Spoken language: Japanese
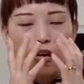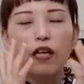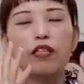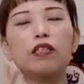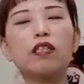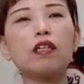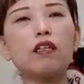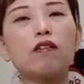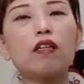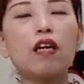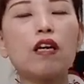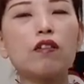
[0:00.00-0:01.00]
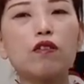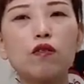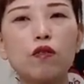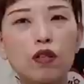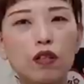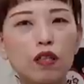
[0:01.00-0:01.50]
返してなので
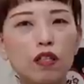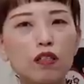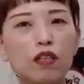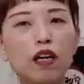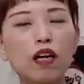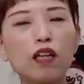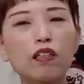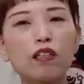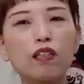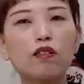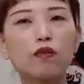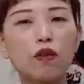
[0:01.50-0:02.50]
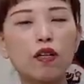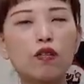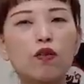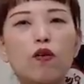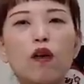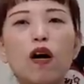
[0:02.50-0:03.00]
ちょっと聞きづらかったりとか
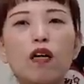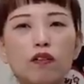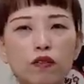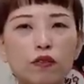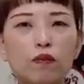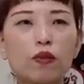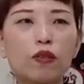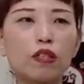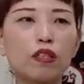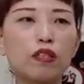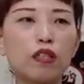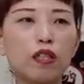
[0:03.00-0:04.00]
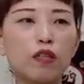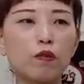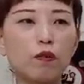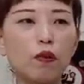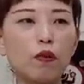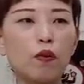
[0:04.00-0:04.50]
いろいろあると思うんですけれ
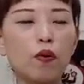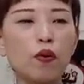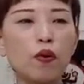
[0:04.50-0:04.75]
ども